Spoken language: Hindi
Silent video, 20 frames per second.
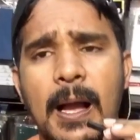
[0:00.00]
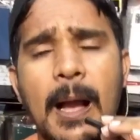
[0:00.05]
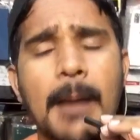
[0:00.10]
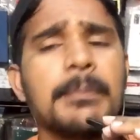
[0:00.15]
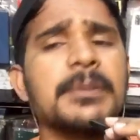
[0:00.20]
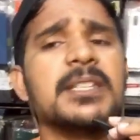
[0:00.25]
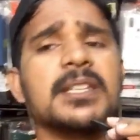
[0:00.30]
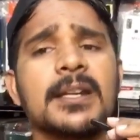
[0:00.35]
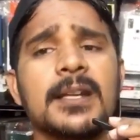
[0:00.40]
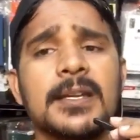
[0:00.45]

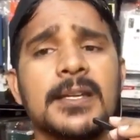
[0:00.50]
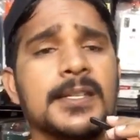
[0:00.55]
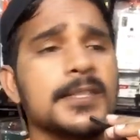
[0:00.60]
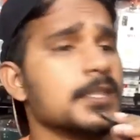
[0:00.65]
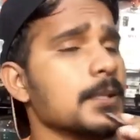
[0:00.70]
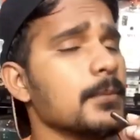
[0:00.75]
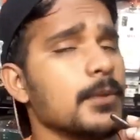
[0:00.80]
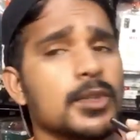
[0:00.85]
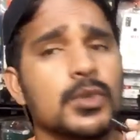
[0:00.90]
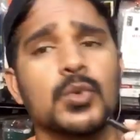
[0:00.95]
अब जरा ये
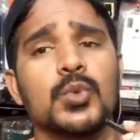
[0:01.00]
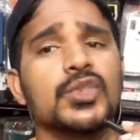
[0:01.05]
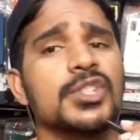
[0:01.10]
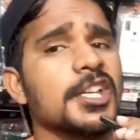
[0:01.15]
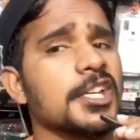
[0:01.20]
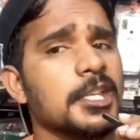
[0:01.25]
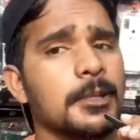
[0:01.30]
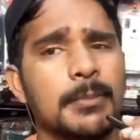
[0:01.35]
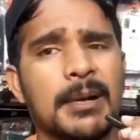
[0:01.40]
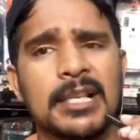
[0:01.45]
चमन
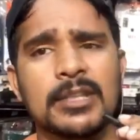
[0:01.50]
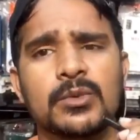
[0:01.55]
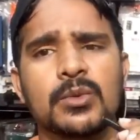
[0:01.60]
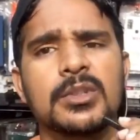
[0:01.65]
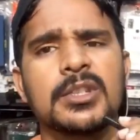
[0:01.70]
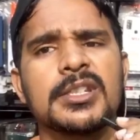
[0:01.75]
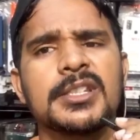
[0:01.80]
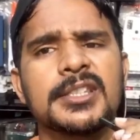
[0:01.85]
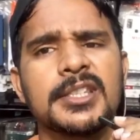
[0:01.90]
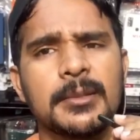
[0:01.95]
चूतिया की बात
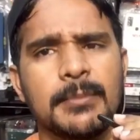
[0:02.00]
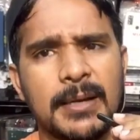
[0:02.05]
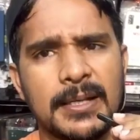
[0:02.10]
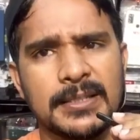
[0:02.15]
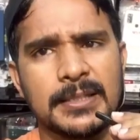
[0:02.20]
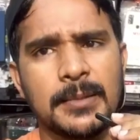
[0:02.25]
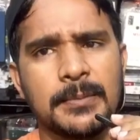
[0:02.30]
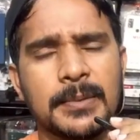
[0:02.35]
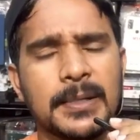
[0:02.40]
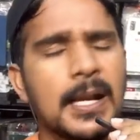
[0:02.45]
सुन लीजिए तो
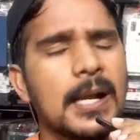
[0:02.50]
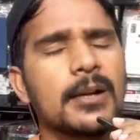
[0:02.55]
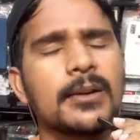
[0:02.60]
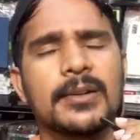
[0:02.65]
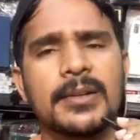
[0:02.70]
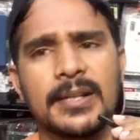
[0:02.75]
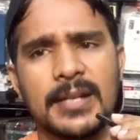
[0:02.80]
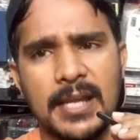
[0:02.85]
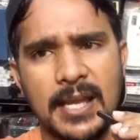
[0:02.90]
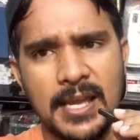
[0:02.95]
भाई साहब क्या
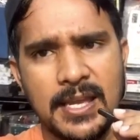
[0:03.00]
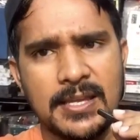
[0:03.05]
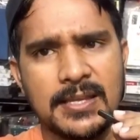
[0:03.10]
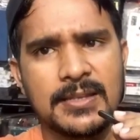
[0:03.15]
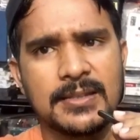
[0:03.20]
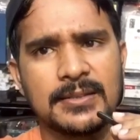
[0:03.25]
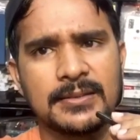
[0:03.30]
कह रहा है